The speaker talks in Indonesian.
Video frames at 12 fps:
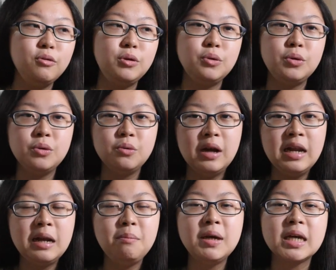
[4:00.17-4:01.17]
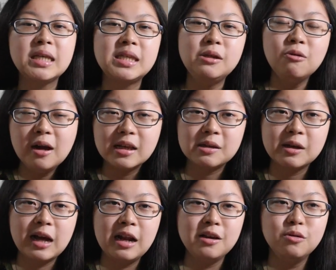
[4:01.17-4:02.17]
lucu juga dan miris juga
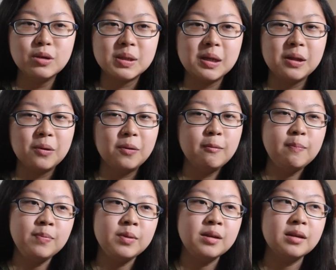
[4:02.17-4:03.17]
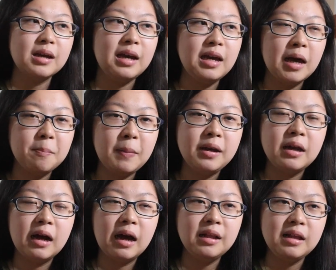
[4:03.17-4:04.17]
sekaligus gitu kayak
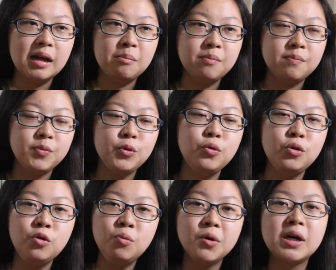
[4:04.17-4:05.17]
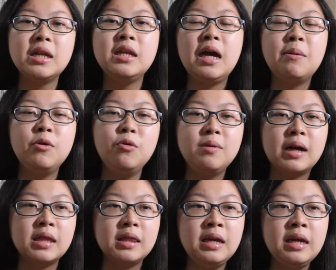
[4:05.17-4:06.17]
pandangan yang dulu mungkin dia belum
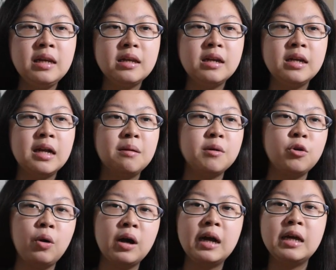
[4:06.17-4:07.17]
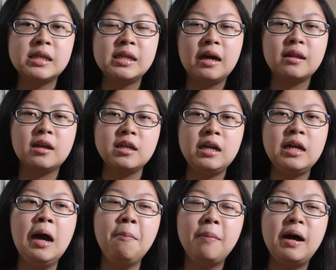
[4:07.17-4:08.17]
ngerti di dalam keluarganya sedang
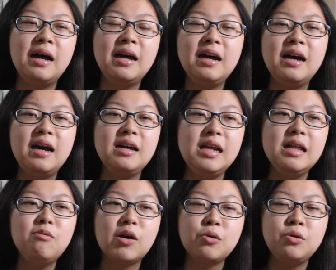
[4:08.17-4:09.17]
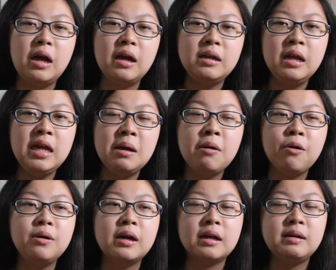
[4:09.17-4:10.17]
terjadi apa dan waktu udah gede dia
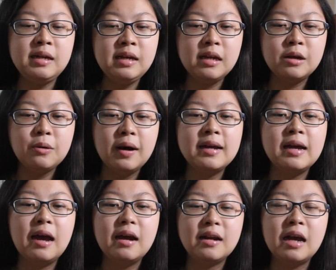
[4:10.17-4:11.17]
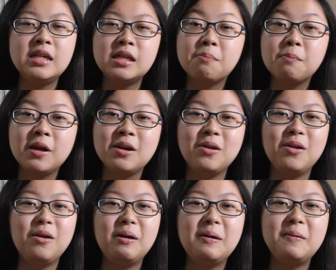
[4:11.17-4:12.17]
baru ngerti itu kayak nancep gitu
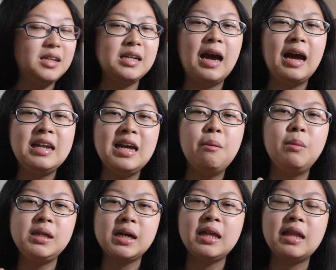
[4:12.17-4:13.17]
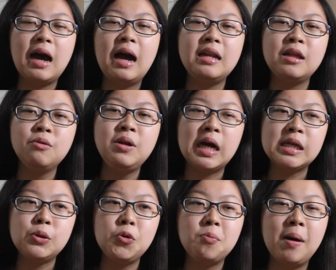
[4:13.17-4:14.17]
loh cara dia menceritakan itu dari
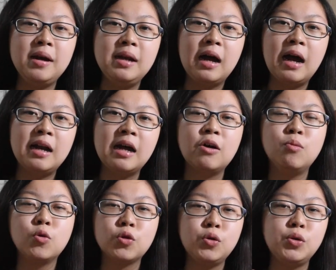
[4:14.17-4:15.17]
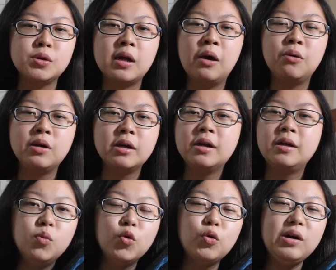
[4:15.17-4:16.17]
sudut pandang anak umur 7 tahun
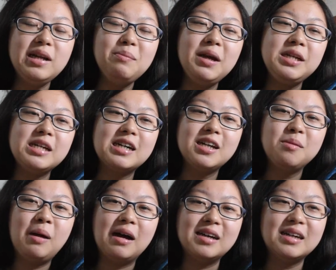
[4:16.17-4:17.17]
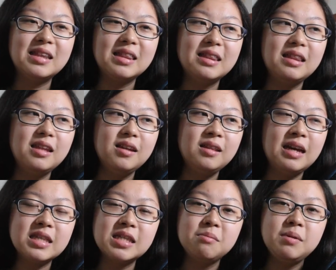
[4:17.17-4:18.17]
buku ini magical banget
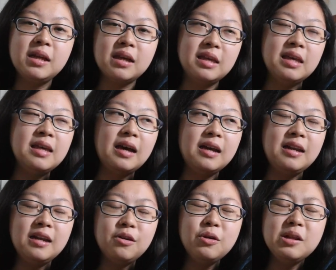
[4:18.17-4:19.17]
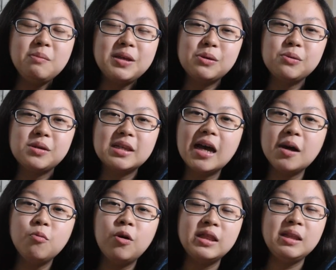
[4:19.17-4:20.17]
dan sebenarnya yang ini tuh lebih
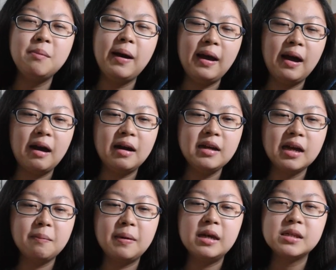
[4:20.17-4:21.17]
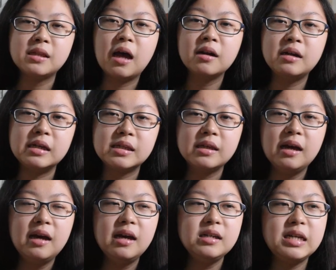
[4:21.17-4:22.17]
susah buat dibayangkan daripada Stardust.
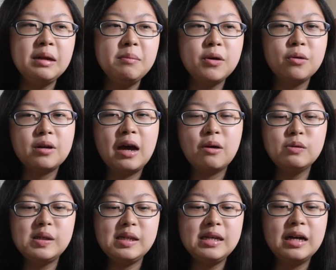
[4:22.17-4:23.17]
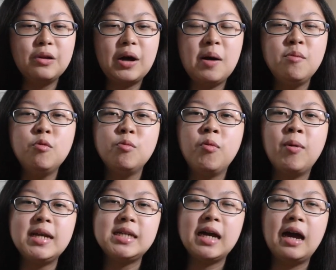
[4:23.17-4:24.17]
Jadi menurut aku sih kalau kamu mau
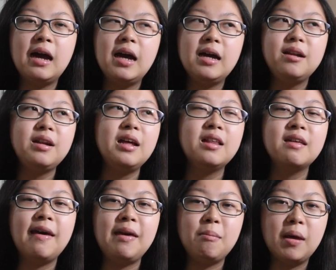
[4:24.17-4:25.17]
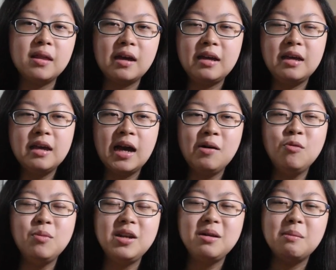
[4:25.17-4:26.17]
baca Neil Gaiman, kayaknya
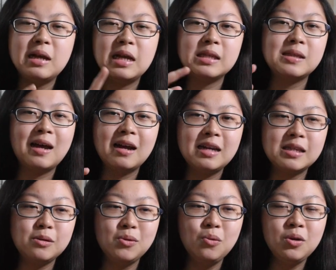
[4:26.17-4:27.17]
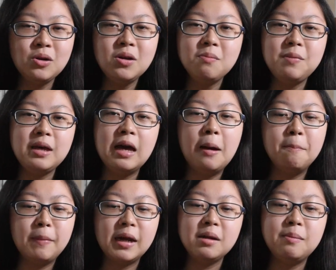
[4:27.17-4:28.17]
kamu mending baca Stardust dulu, itu lebih
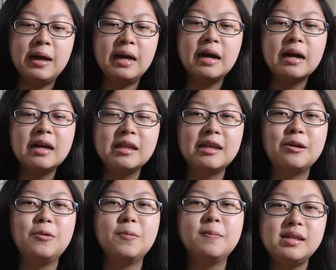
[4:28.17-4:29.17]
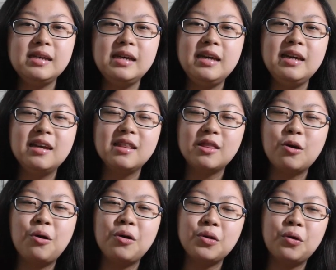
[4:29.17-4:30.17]
gampang dibayangkan gitu. Si
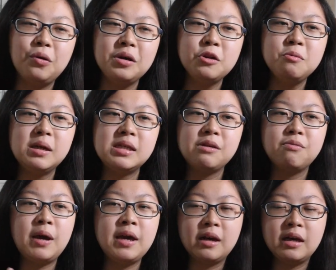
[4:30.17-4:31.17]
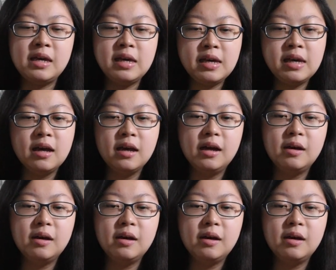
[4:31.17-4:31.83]
tokoh-tokohnya tuh masih fairy,